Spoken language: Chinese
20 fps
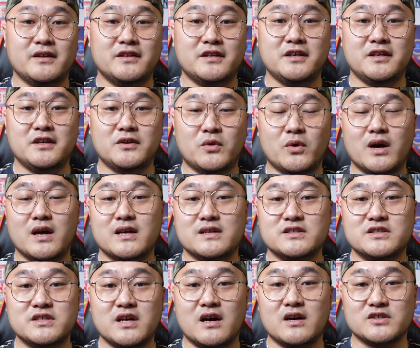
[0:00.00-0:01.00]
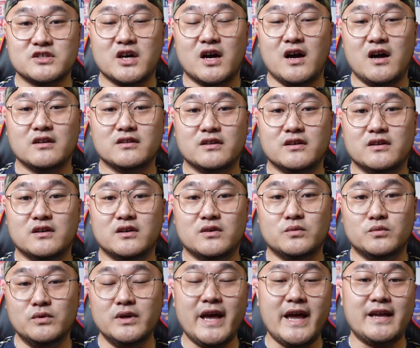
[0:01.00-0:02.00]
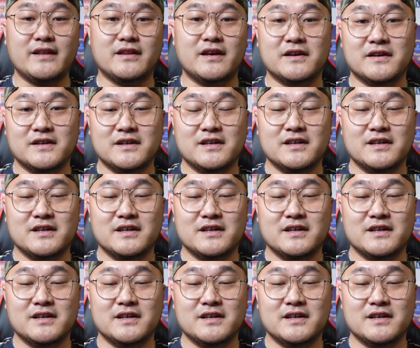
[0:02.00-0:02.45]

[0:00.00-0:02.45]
替换上场的吴磊呢，